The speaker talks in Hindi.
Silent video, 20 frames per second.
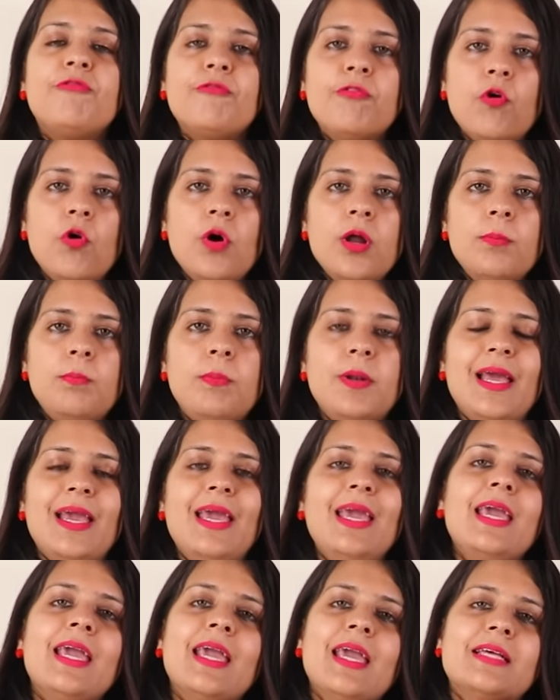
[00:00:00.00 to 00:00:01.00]
फोर प्ले
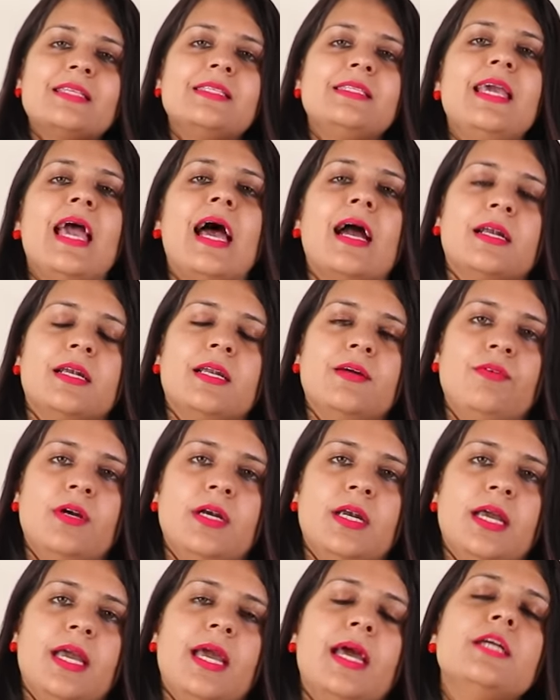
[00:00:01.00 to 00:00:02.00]
एक ऐसी
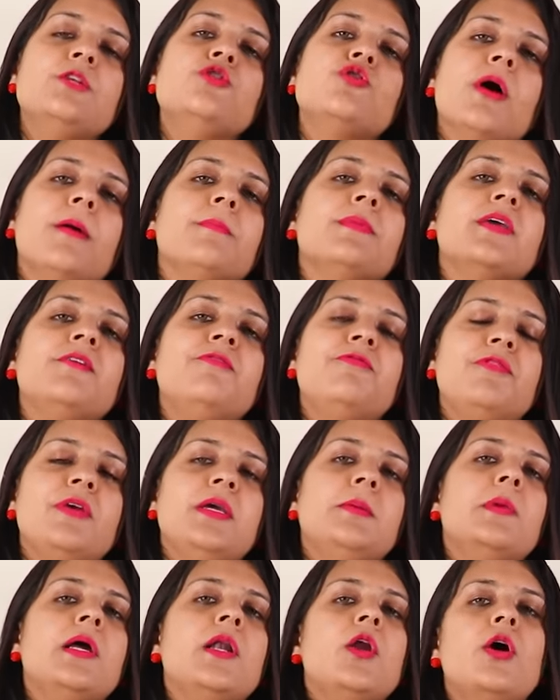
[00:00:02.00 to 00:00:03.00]
एक्टिविटी है जो आपकी
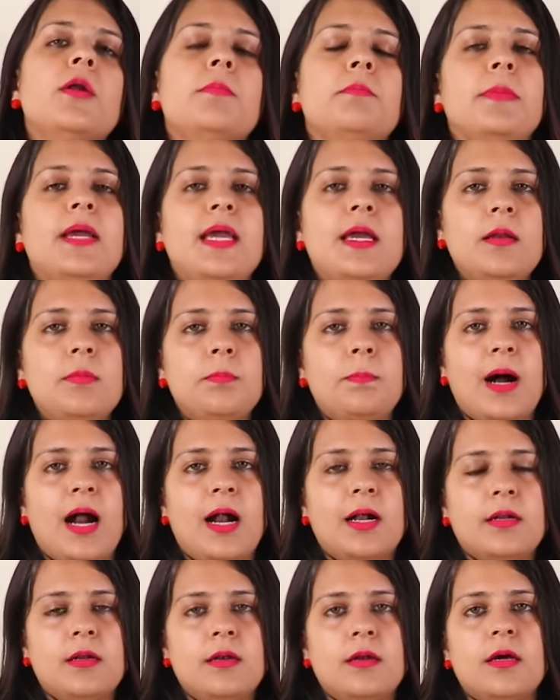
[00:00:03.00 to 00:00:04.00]
फीमेल और मेल
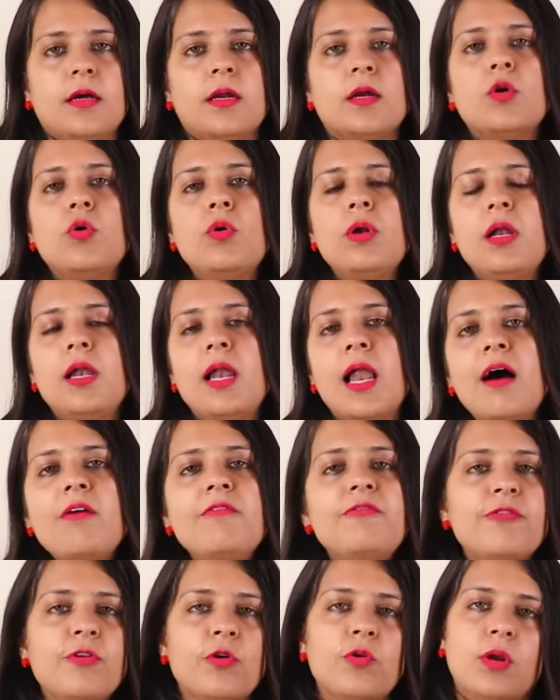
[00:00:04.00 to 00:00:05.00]
पार्टनर को
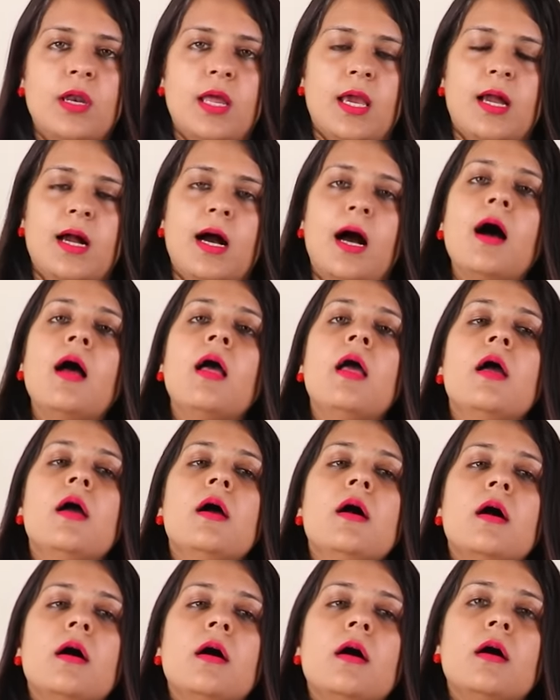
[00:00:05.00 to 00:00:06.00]
लव होने का
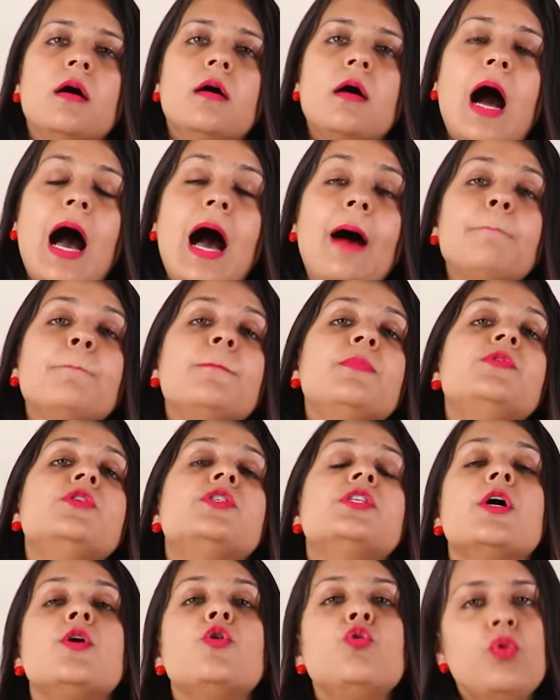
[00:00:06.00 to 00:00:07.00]
आप
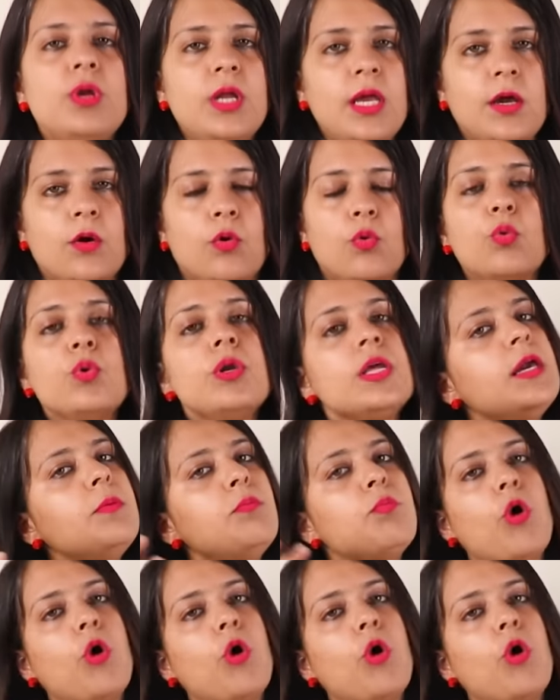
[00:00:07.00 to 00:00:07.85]
ज़रूरी हो उनकी